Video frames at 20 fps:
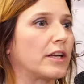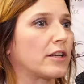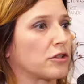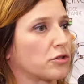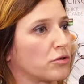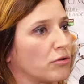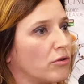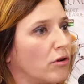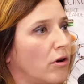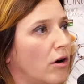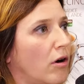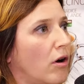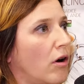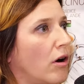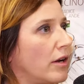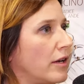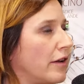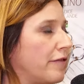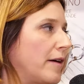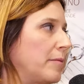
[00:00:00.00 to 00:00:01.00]
che sono le
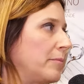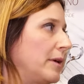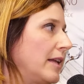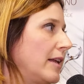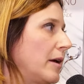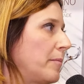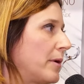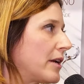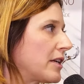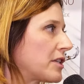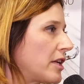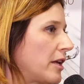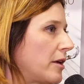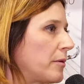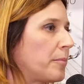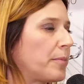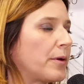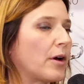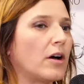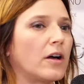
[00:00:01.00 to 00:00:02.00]
famiglie per
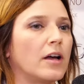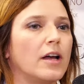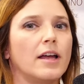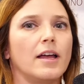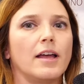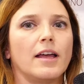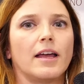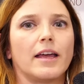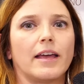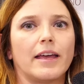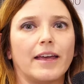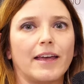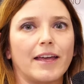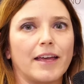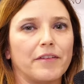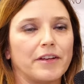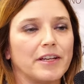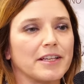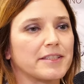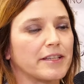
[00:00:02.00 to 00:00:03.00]
esempio e
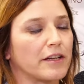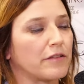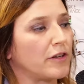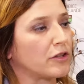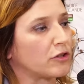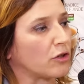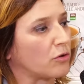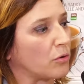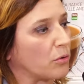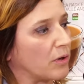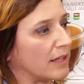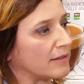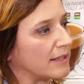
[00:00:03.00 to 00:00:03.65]
viene servito con una